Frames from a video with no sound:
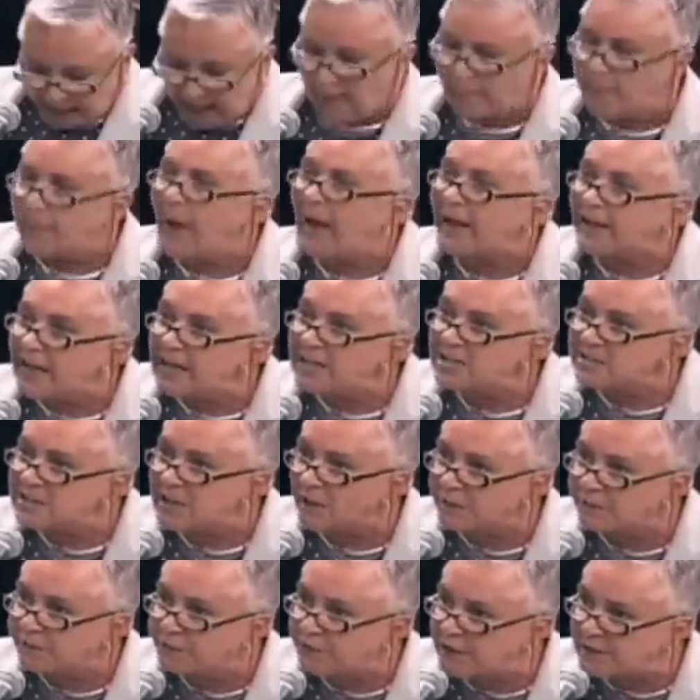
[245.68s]
da
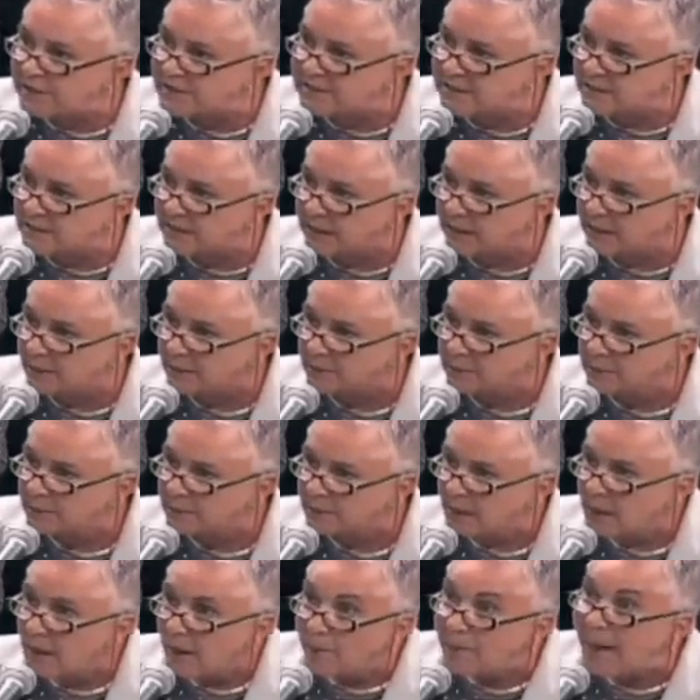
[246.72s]
aparência física.
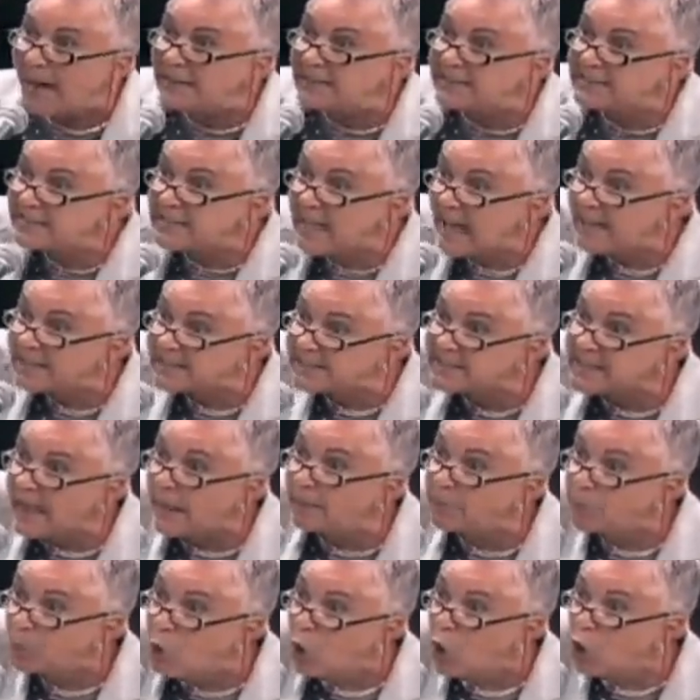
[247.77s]
Mas esse
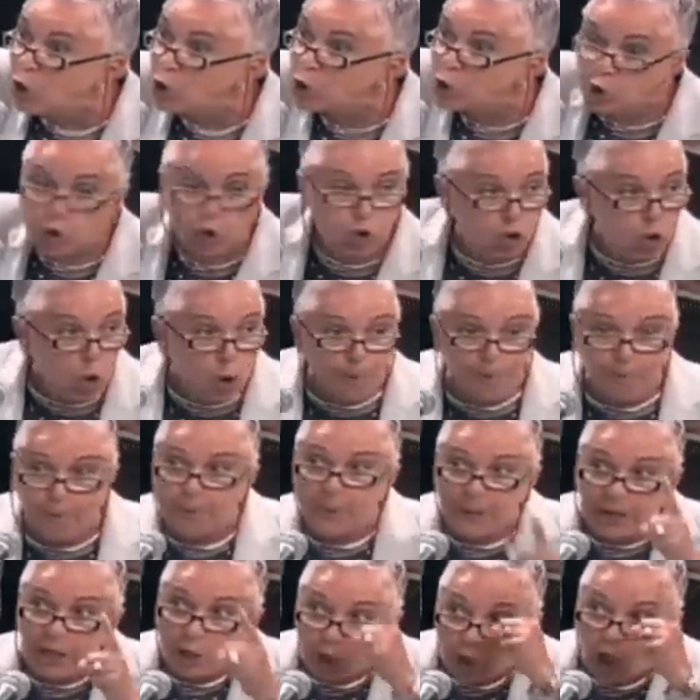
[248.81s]
é muito
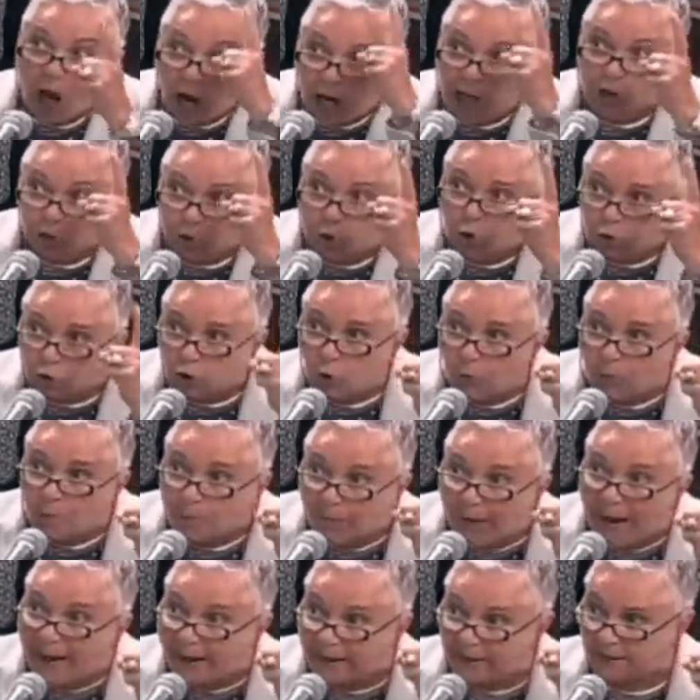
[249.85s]
pior do que o
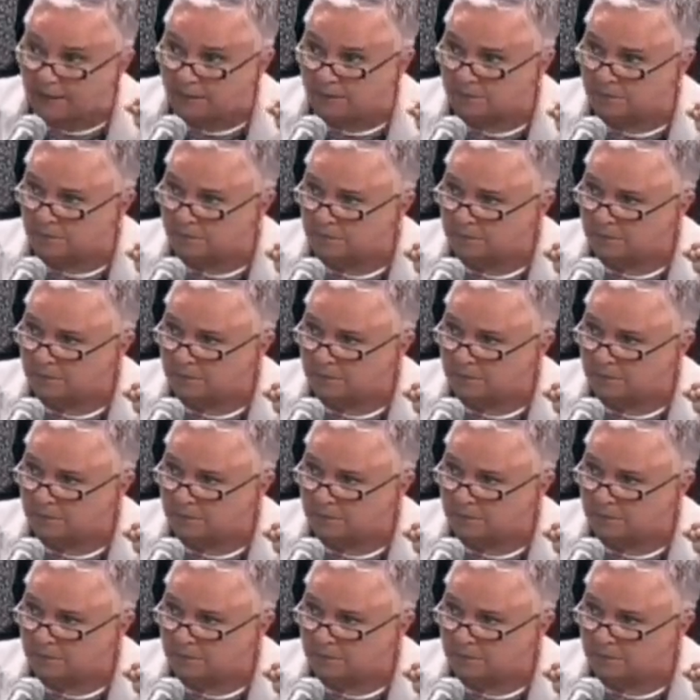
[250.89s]
pai.